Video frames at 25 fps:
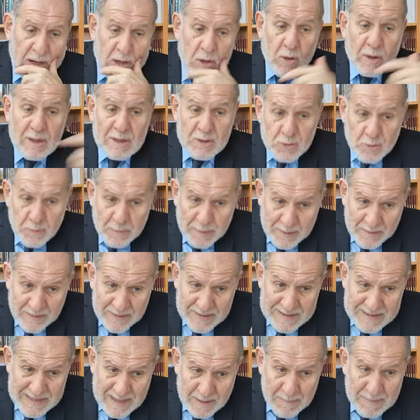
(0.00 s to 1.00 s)
Lo que
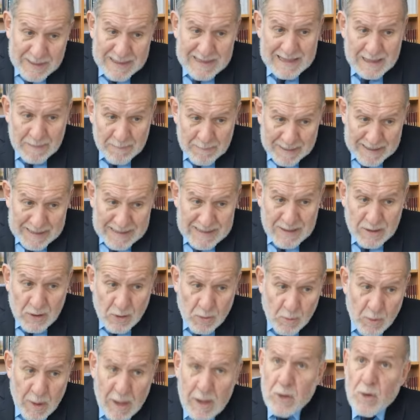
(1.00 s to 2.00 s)
superficialmente aparece
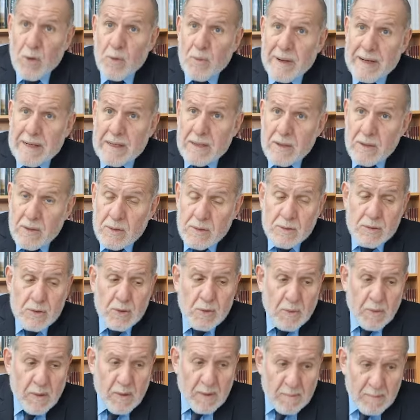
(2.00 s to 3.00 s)
como algo
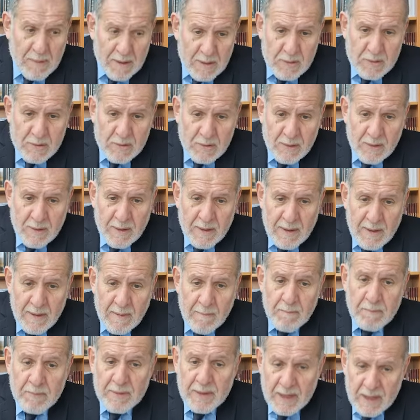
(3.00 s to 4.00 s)
valioso o hermoso
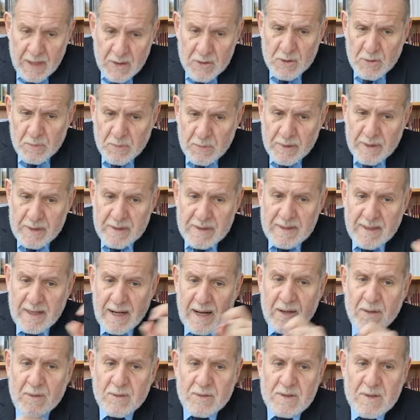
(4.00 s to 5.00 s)
de hecho, puede
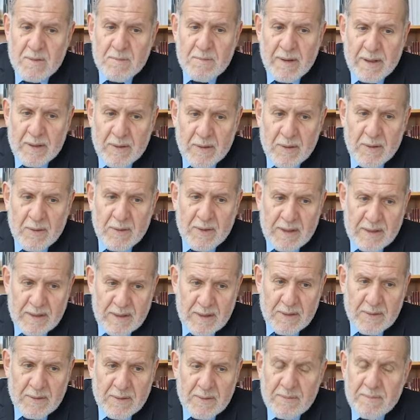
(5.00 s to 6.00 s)
ser algo sin valor o
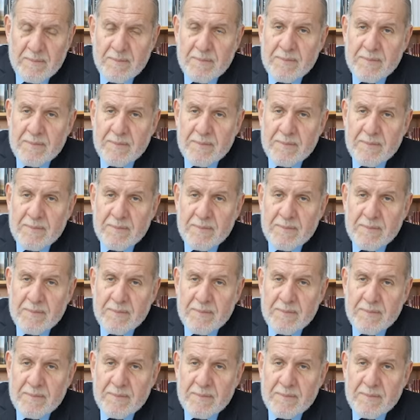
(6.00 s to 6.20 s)
dañino.